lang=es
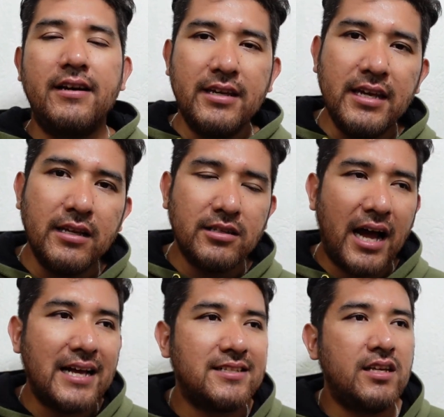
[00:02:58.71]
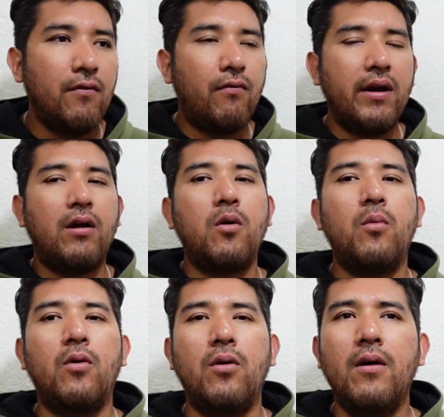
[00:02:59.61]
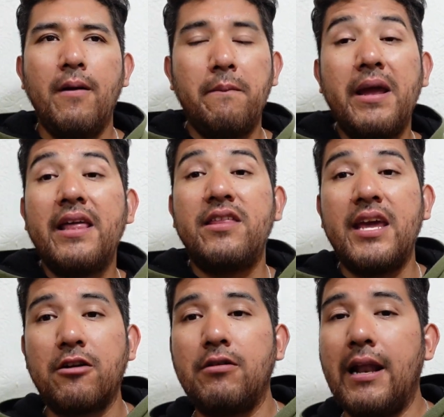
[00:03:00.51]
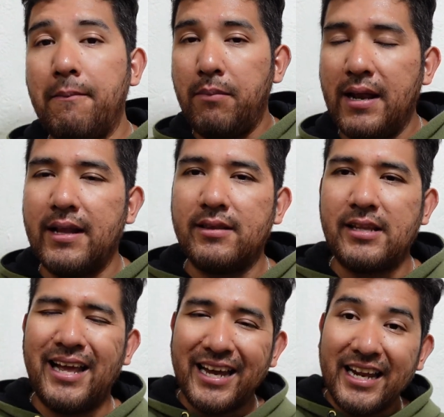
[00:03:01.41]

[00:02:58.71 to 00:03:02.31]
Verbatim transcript: y así fue como me dieron planta.